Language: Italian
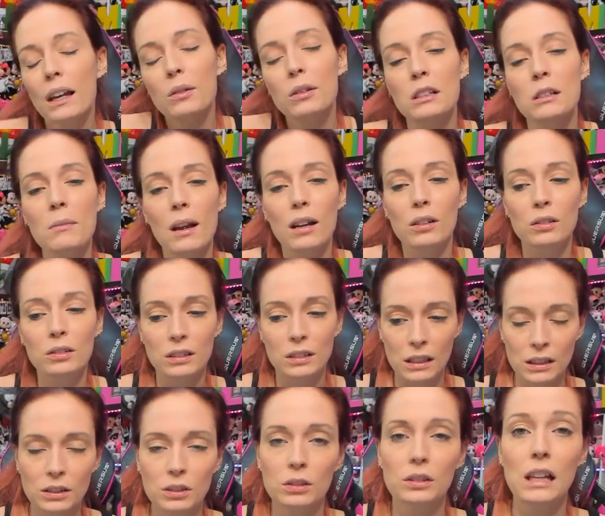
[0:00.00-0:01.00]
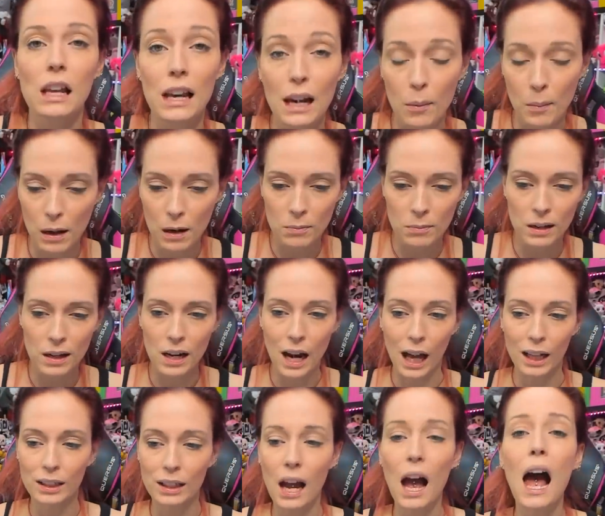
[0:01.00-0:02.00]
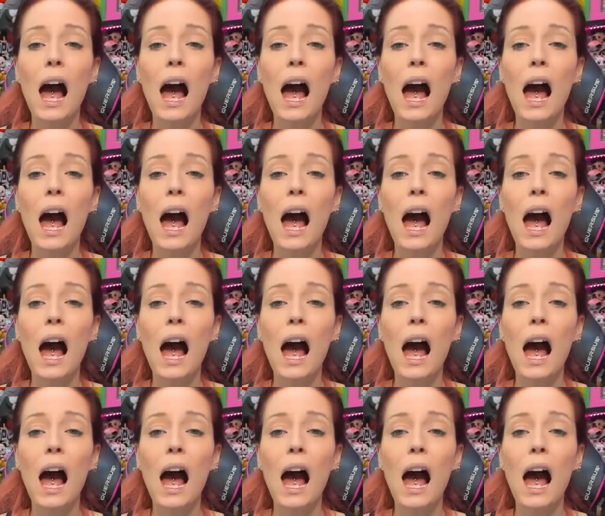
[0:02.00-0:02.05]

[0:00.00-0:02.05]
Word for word: e quindi mi accontento della marmellata.